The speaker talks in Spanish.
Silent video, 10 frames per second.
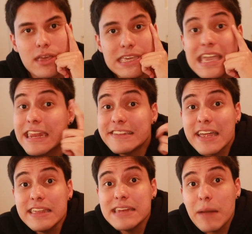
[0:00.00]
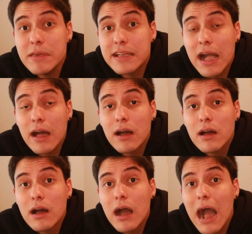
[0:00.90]
Y en esa dinámica,
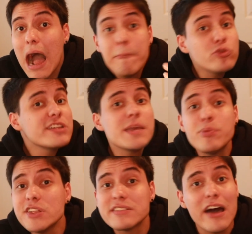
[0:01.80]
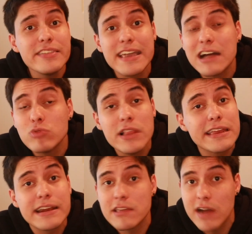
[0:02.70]
ambos equipos estaban llegando al
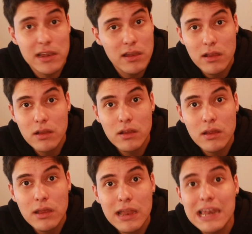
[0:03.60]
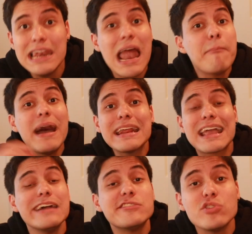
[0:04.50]
área rival. La
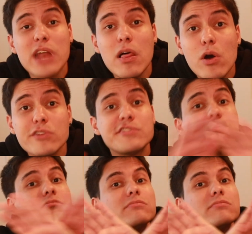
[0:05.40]
marca en zona 2